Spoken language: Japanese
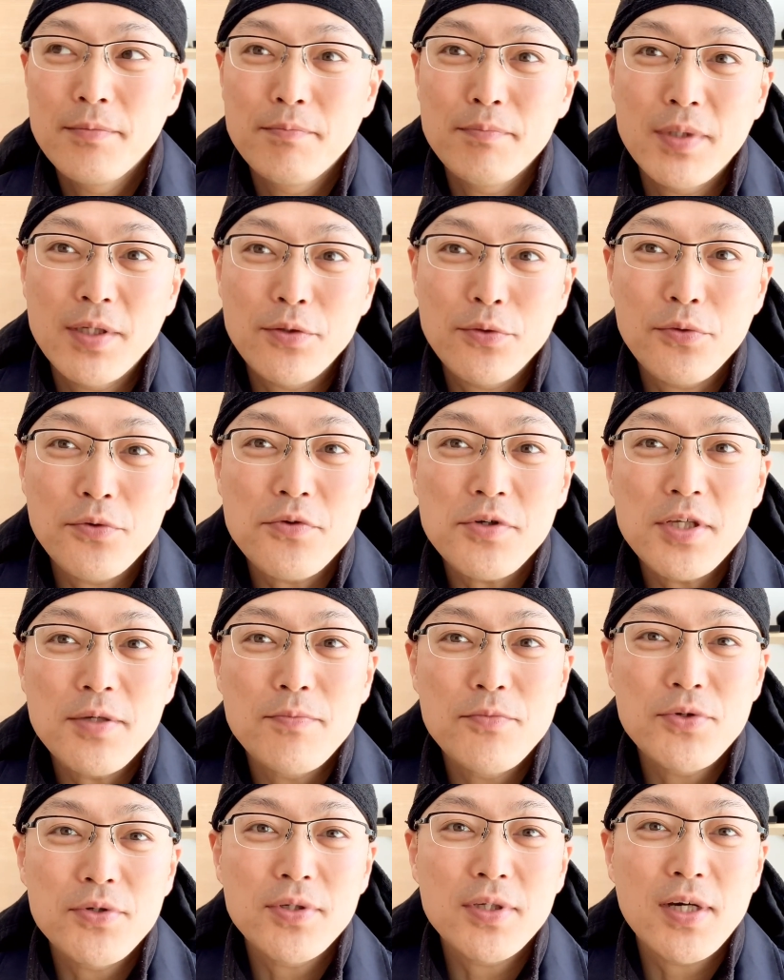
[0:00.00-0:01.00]
まあ、特に
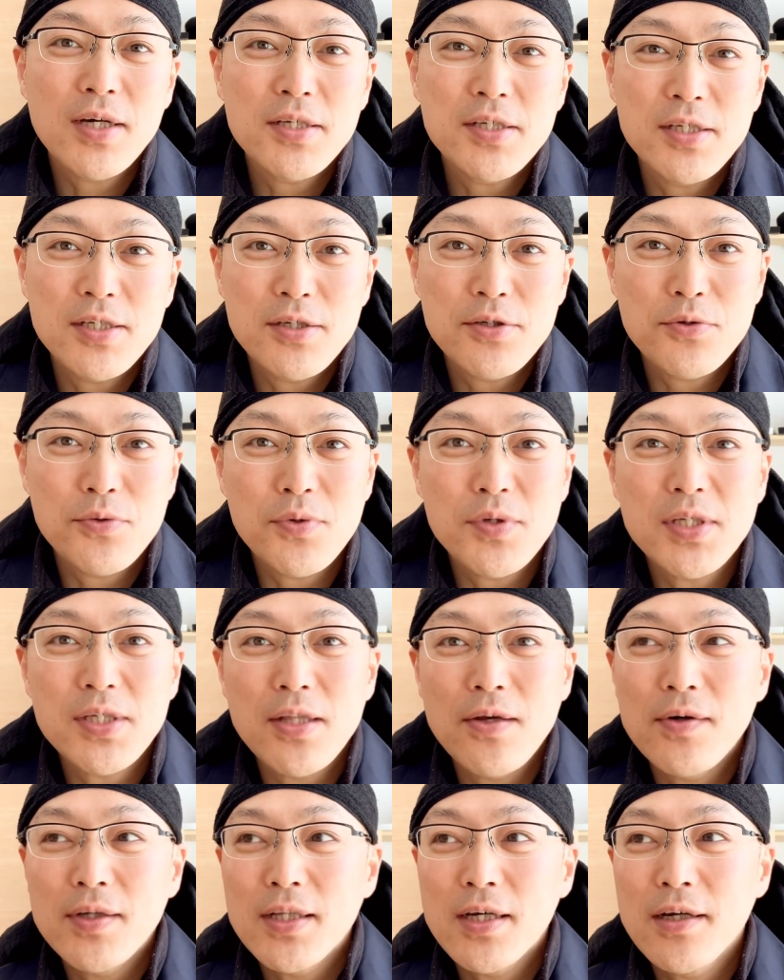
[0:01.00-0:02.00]
難しい掃除
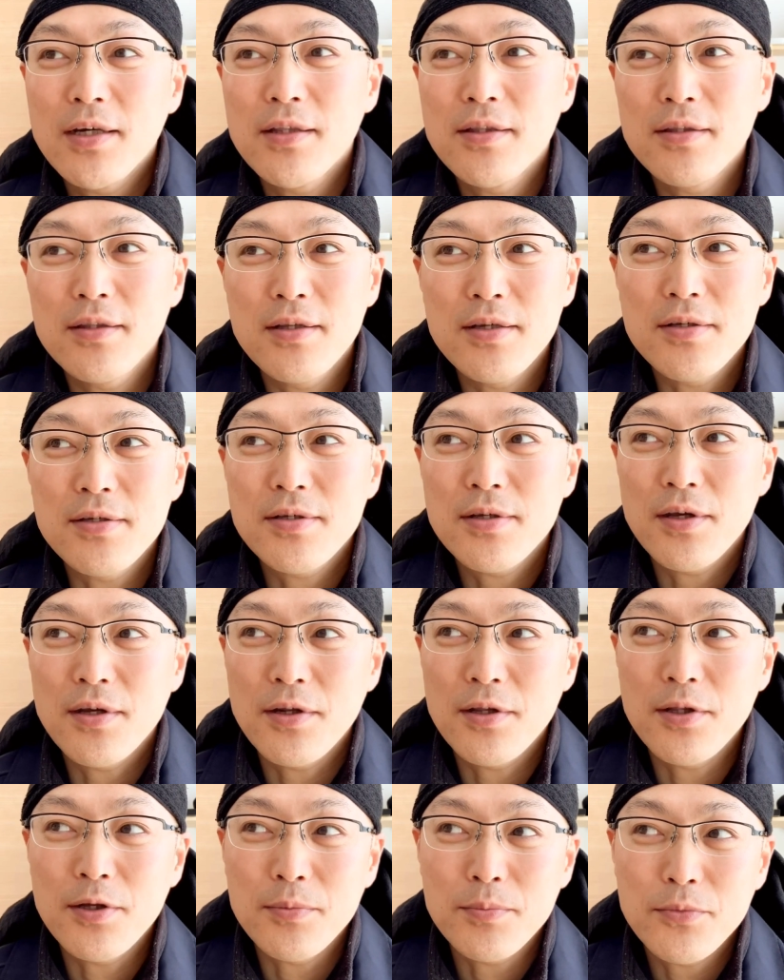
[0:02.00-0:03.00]
ではないんですけ
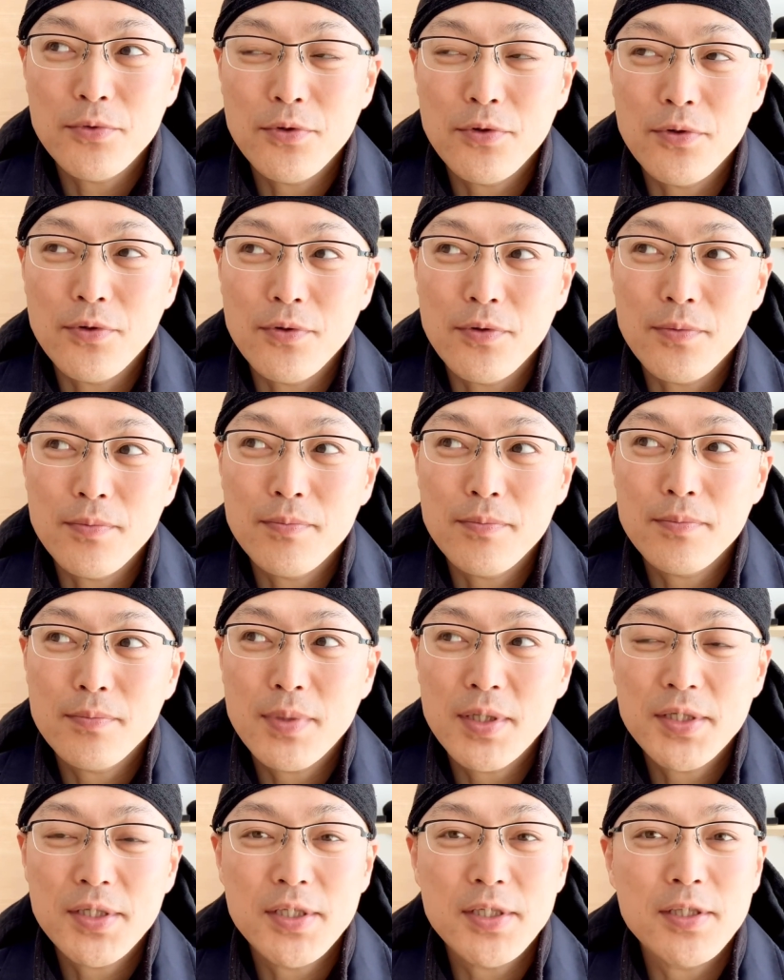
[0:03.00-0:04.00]
れども、
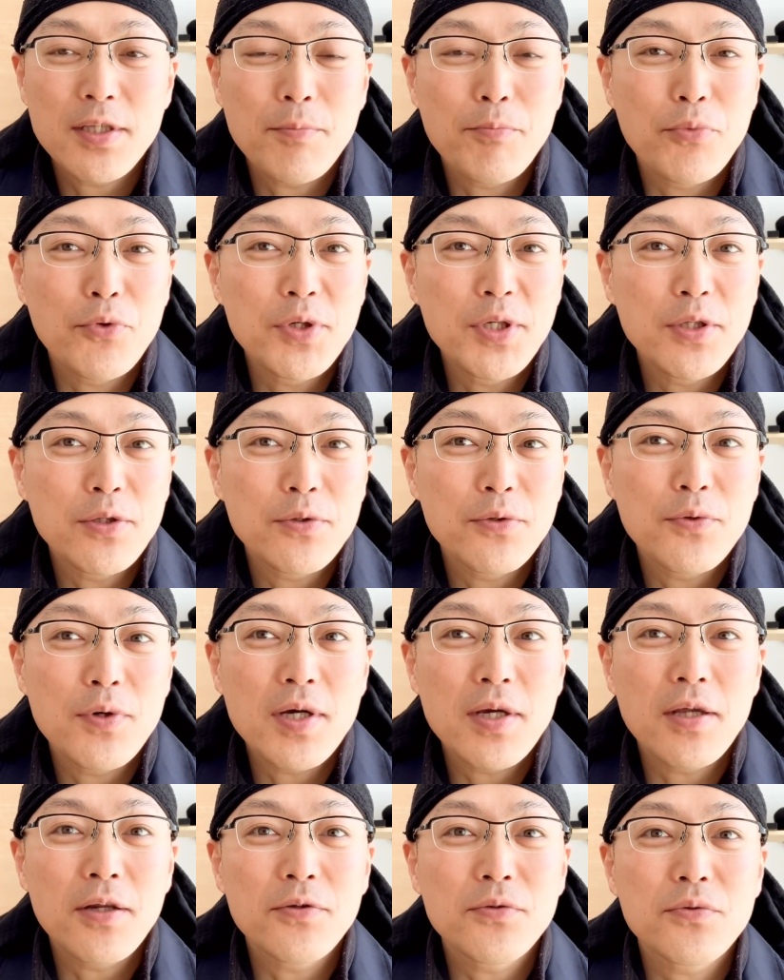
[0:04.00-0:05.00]
まあ、強いてポイントを
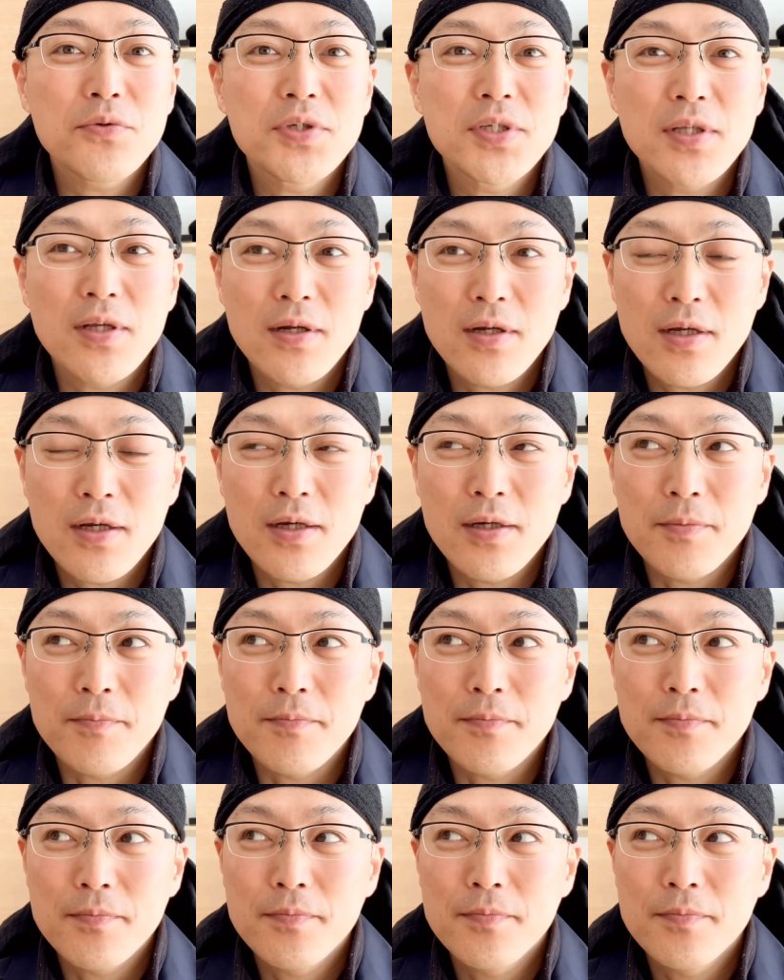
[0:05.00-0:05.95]
挙げるとしたら、